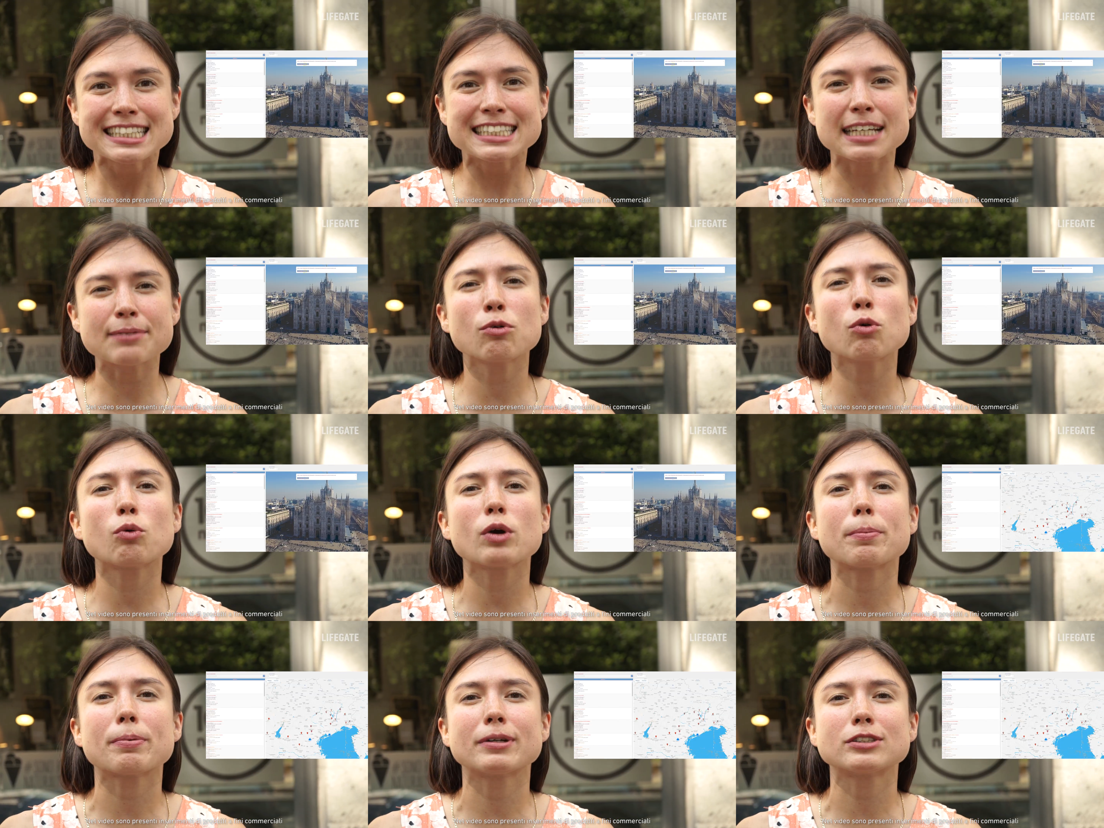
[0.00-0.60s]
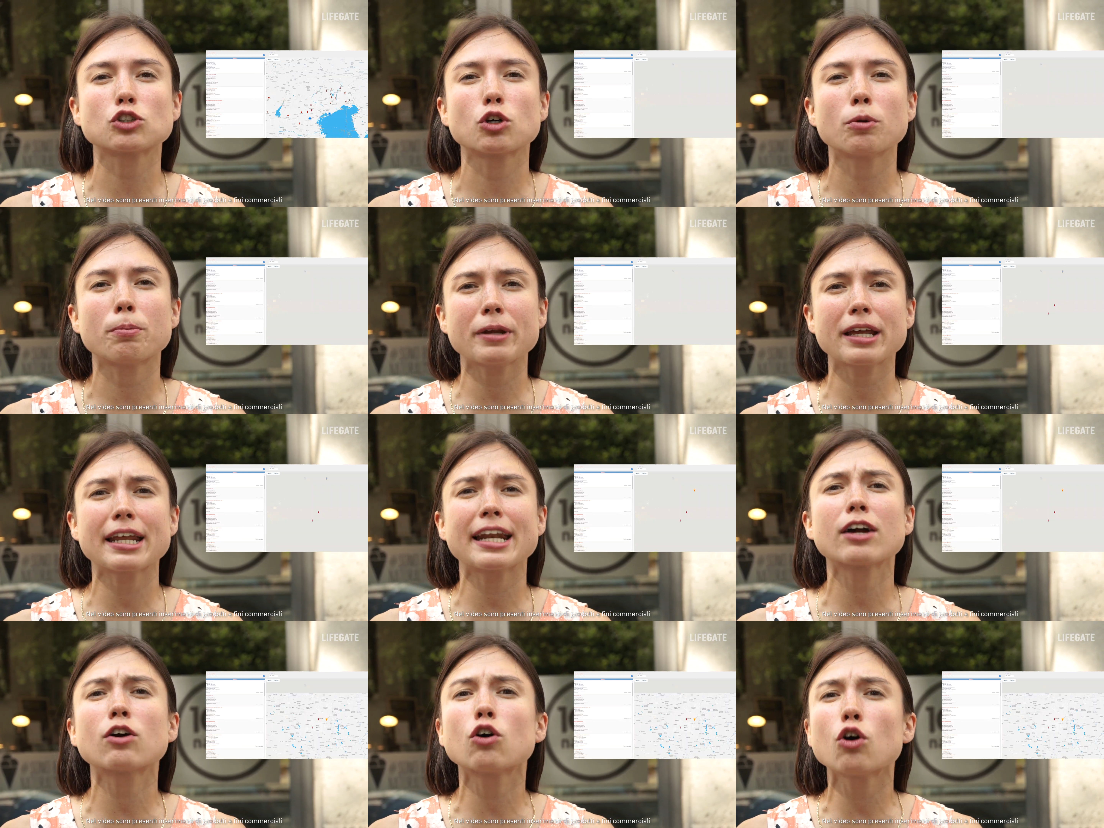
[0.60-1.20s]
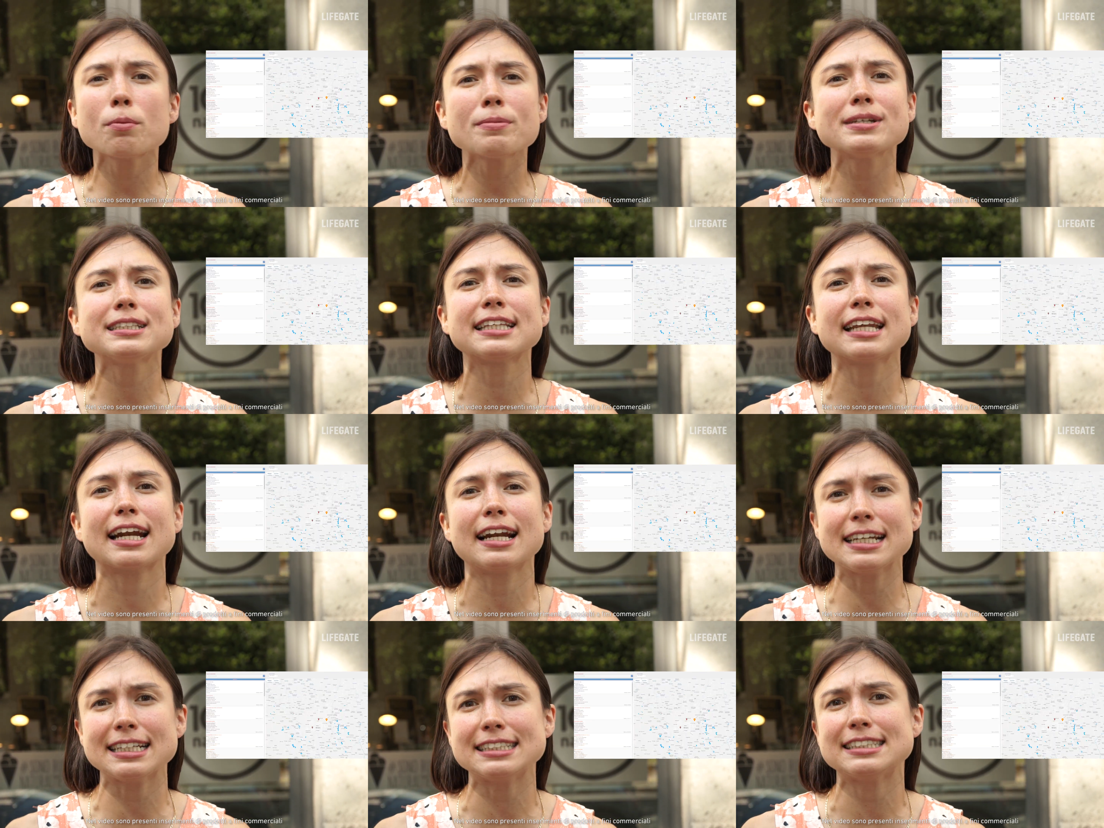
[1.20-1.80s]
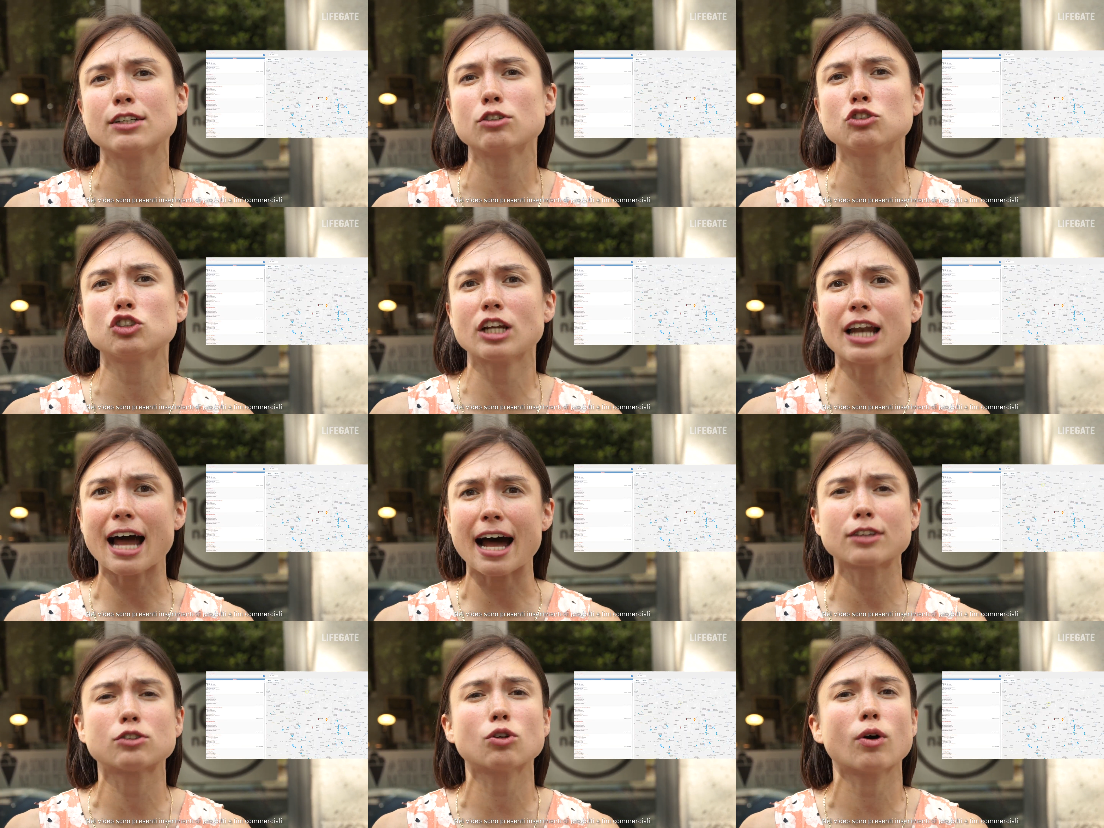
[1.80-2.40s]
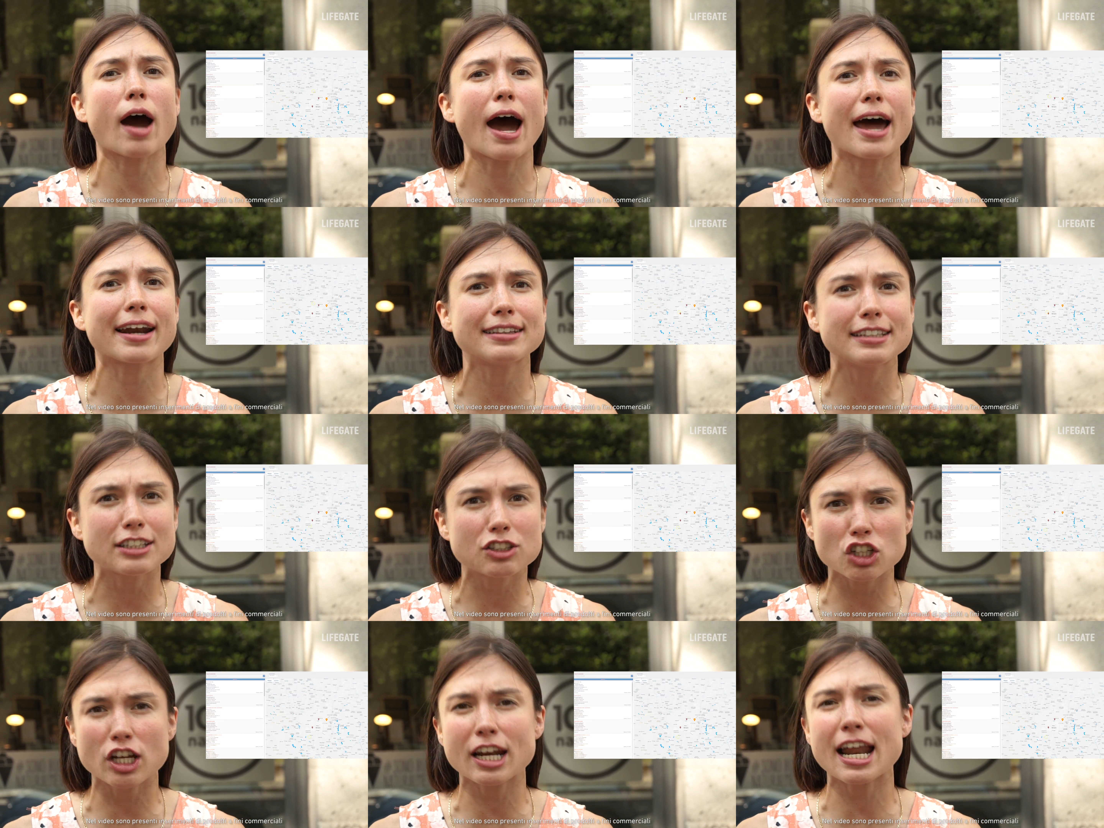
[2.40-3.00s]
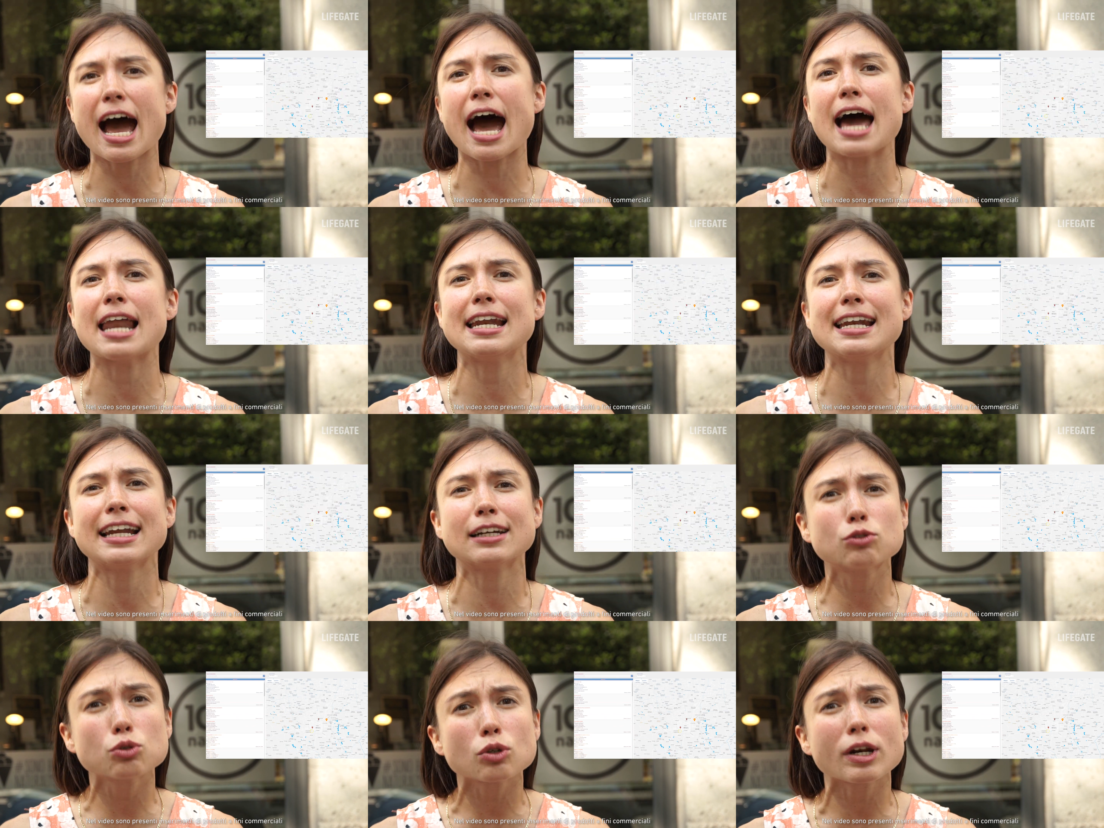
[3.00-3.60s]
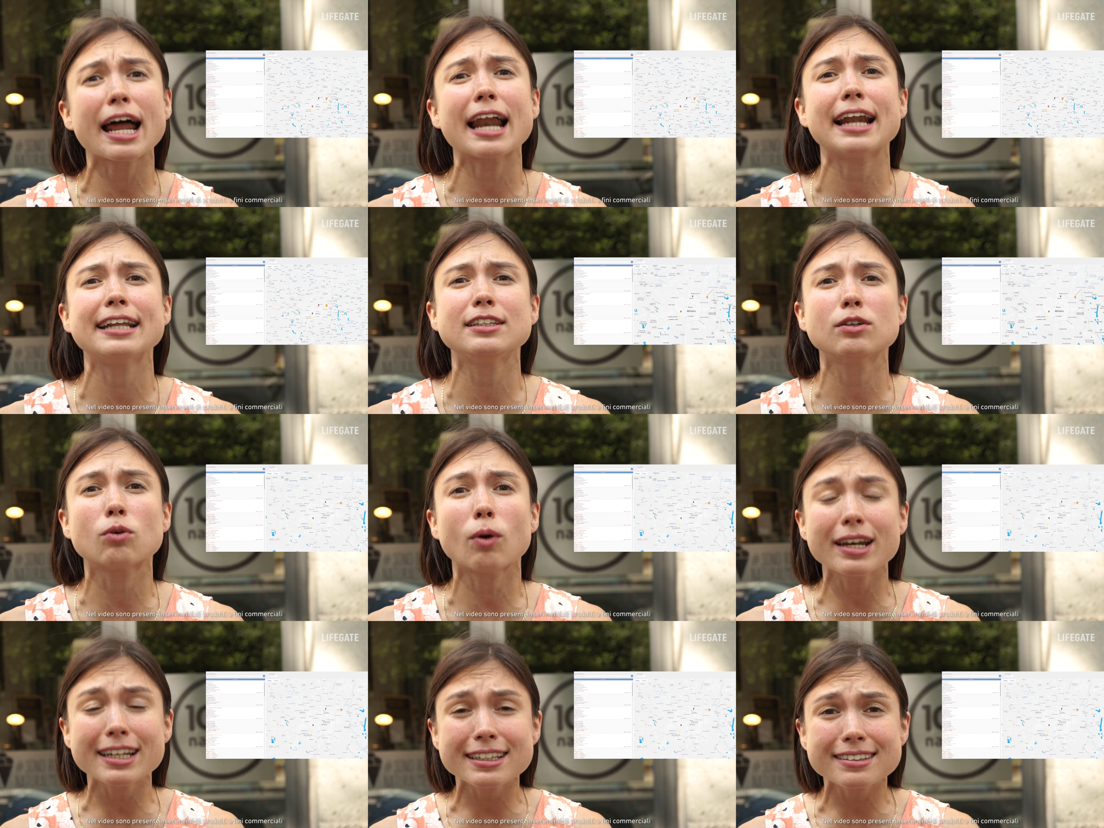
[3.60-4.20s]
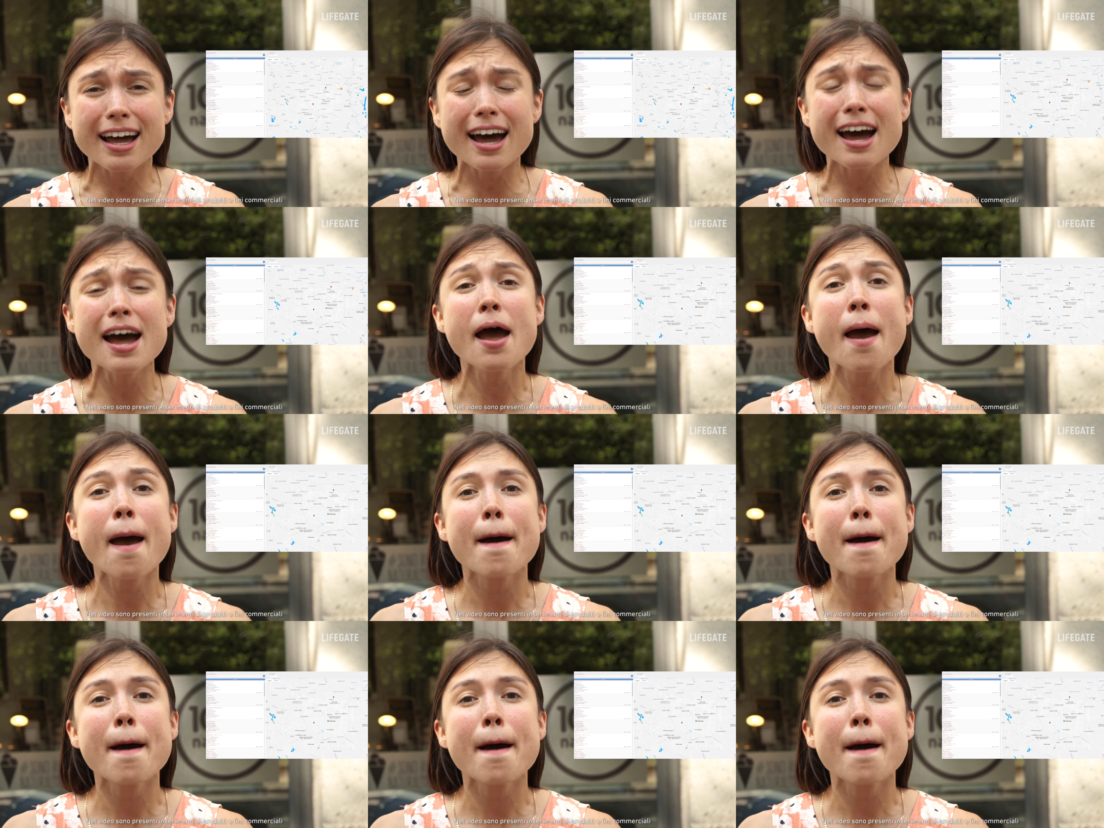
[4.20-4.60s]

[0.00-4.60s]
Siamo qui per scoprire come si realizza un gelato artigianale, naturale e di qualità